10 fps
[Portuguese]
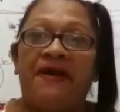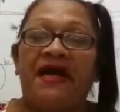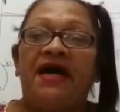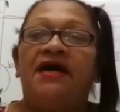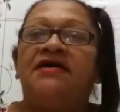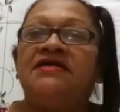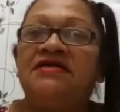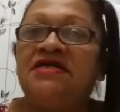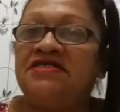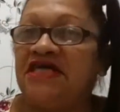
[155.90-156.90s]
para
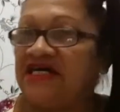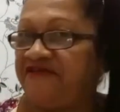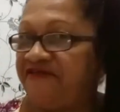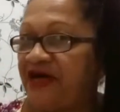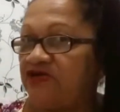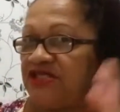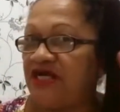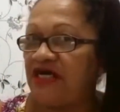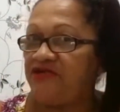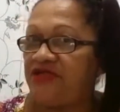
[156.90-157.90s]
sacrificar o
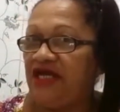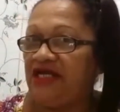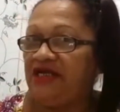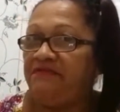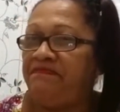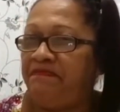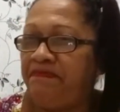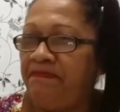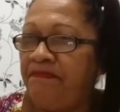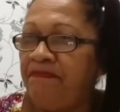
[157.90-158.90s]
salário dele
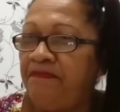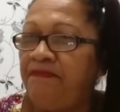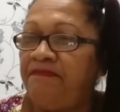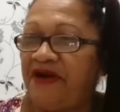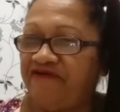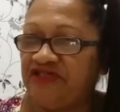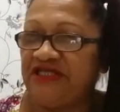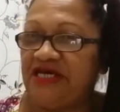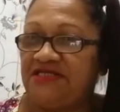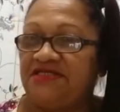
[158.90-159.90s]
para
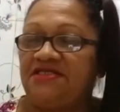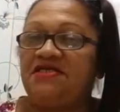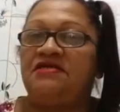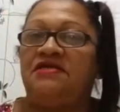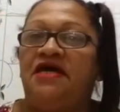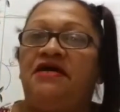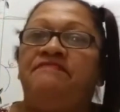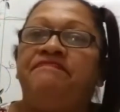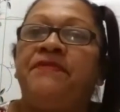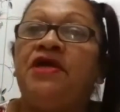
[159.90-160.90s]
vocês,
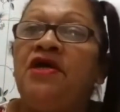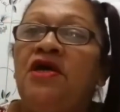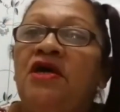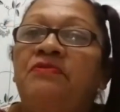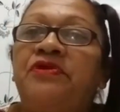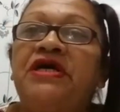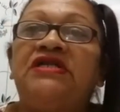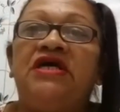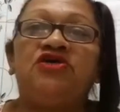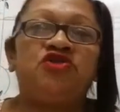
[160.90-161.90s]
né? Porque
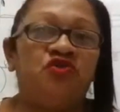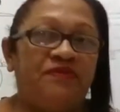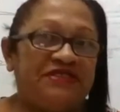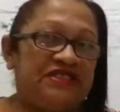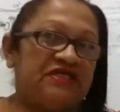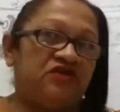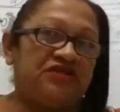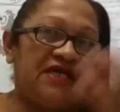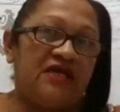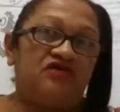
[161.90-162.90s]
Deus não precisa do
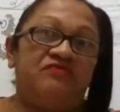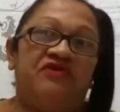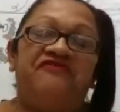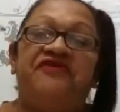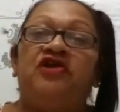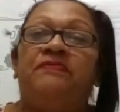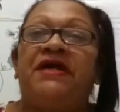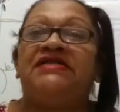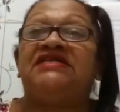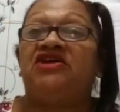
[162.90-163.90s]
salário do meu filho
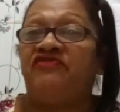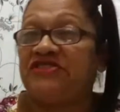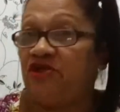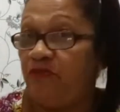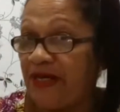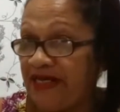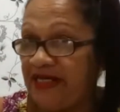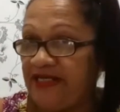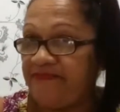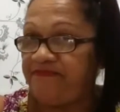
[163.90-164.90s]
para dar salvação para
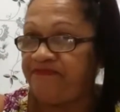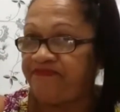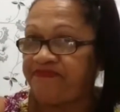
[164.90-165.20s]
ele.